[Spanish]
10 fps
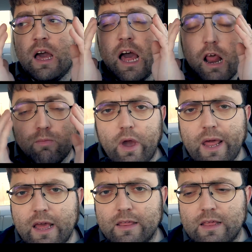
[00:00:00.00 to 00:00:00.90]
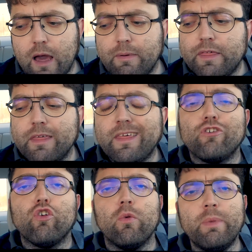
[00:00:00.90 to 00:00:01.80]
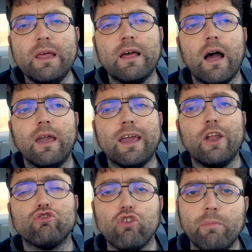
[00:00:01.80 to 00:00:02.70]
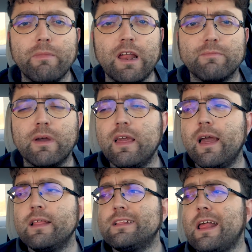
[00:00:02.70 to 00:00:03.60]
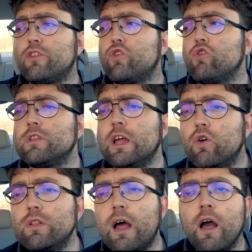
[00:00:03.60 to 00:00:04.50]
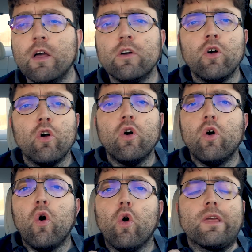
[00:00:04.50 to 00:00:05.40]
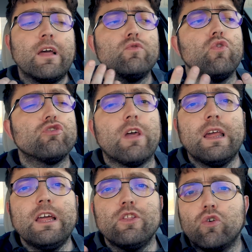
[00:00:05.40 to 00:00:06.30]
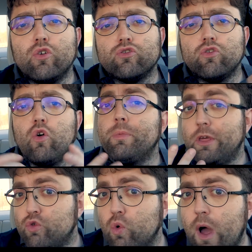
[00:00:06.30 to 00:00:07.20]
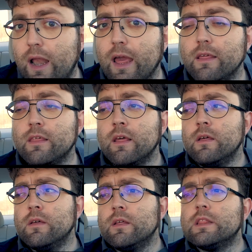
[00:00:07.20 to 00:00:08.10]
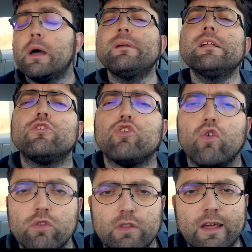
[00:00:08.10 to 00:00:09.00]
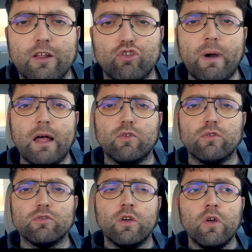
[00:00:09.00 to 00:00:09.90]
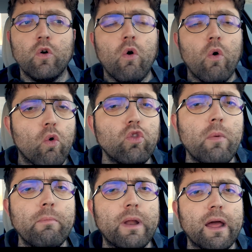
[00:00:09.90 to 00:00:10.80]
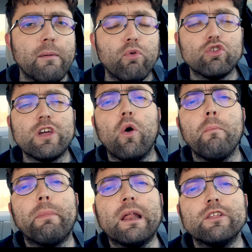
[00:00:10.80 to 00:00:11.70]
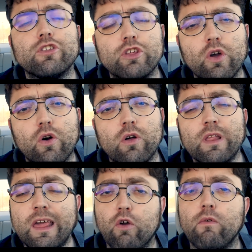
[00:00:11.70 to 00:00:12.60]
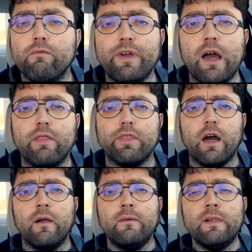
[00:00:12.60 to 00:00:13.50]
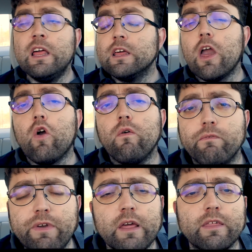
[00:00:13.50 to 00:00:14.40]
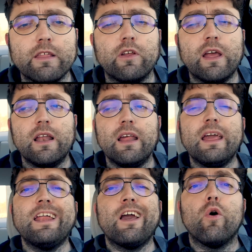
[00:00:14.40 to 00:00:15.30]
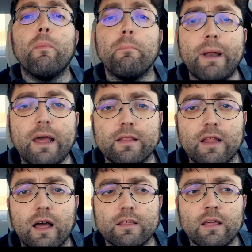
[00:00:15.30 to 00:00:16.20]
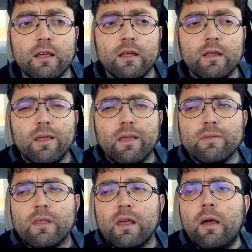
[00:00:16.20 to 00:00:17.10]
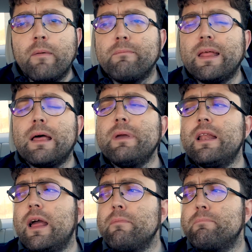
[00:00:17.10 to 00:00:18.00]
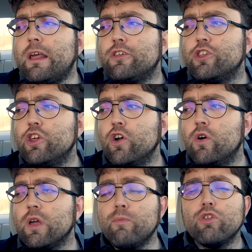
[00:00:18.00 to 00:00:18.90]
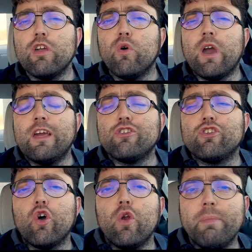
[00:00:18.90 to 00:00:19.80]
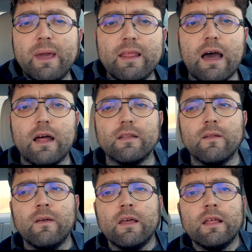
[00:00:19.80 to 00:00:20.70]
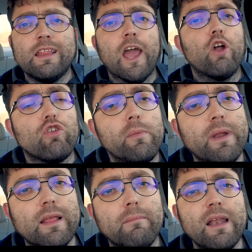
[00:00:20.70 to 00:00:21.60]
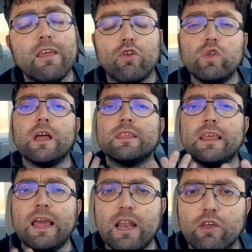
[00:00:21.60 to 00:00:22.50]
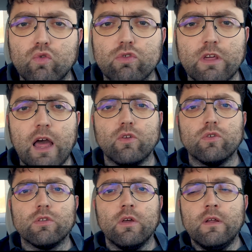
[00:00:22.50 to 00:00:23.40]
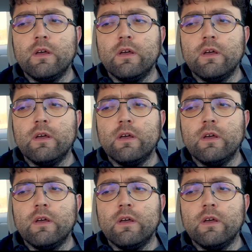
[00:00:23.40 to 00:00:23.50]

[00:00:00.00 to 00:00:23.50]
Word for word: A las mujeres a veces se les olvida que los hombres, más allá de testosterona, o que sean unos salidos o visuales, también son seres humanos. Un hombre busca comprensión y confianza, que confíes en él y le comprendas. Me da a mí la impresión que muchas mujeres se olvidan de que a los hombres también les gusta ser escuchados,